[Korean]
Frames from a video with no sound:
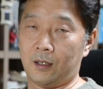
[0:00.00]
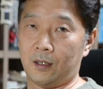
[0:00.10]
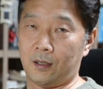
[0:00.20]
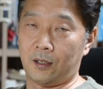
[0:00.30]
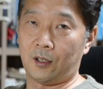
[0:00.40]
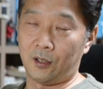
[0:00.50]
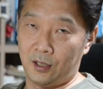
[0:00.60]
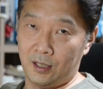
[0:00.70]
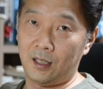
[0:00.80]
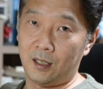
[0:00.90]
어,
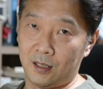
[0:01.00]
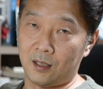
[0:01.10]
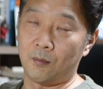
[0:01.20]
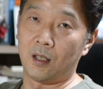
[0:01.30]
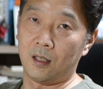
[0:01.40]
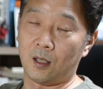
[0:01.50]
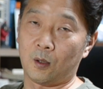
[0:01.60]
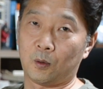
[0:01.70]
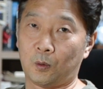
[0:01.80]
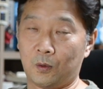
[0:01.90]
형이 이제
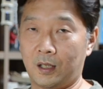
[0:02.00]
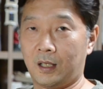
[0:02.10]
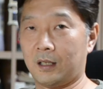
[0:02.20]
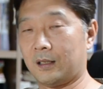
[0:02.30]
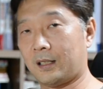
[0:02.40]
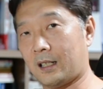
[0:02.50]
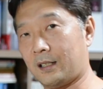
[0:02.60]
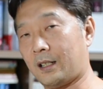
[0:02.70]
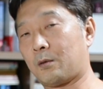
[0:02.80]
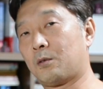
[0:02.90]
밀려나고 동생이 그걸
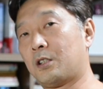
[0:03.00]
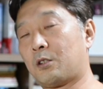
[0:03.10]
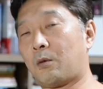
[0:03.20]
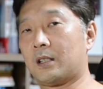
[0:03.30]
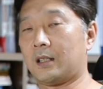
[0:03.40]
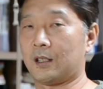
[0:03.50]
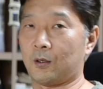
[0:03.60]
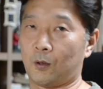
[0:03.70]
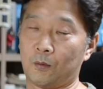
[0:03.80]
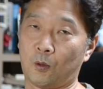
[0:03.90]
차지했고 그
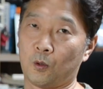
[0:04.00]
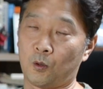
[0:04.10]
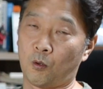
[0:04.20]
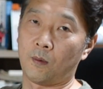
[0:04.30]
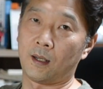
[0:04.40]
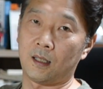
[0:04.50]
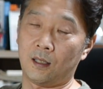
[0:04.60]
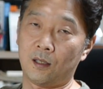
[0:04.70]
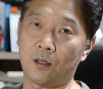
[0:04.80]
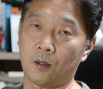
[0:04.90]
과정에서 뭐 고소
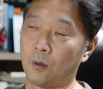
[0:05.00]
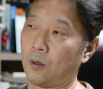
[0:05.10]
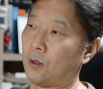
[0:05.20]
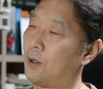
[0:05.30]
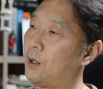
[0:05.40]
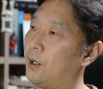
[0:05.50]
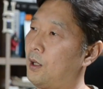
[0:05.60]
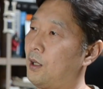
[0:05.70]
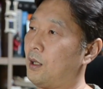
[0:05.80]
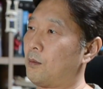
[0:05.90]
고발건이 있었고
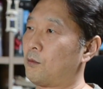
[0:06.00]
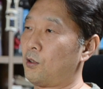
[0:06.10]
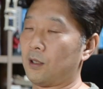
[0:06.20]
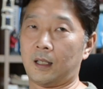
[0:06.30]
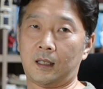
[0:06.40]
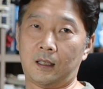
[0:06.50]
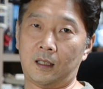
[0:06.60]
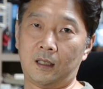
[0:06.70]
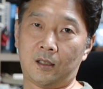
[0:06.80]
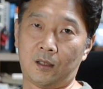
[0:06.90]
물론한
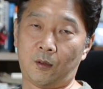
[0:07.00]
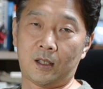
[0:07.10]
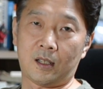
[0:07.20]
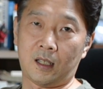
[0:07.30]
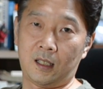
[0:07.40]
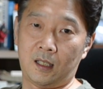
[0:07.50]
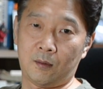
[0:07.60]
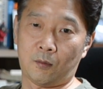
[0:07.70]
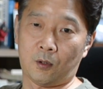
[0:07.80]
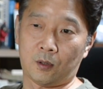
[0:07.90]
이전 회장이
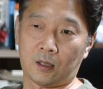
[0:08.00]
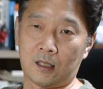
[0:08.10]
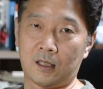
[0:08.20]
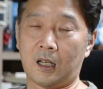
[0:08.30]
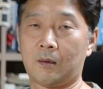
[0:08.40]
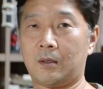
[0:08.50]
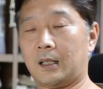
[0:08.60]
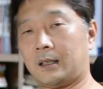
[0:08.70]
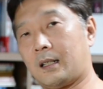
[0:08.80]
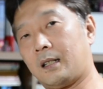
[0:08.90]
뭐 다른 사업을
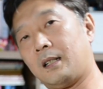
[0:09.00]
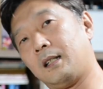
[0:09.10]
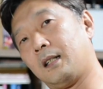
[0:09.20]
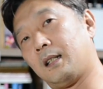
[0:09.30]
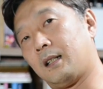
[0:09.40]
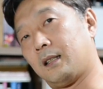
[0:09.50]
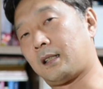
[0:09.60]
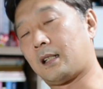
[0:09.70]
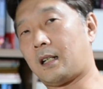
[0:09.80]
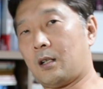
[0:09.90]
하다가 아,
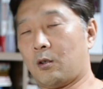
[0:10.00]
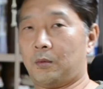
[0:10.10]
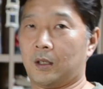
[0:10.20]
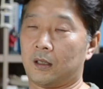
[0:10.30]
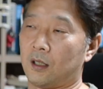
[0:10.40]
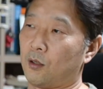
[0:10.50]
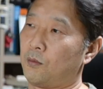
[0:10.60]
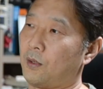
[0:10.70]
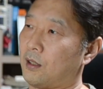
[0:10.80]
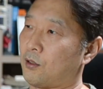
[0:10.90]
자살로 비극적인
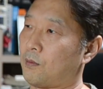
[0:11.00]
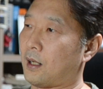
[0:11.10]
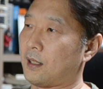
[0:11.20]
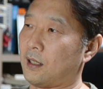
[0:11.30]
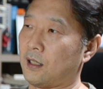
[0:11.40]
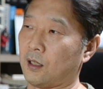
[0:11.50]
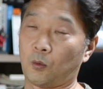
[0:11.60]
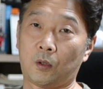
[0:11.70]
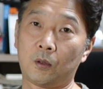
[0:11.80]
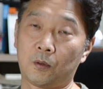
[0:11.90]
운명을 좀 맞이한
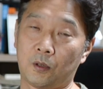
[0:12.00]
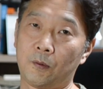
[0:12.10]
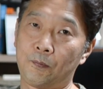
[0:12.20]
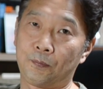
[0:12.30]
책도 있고요.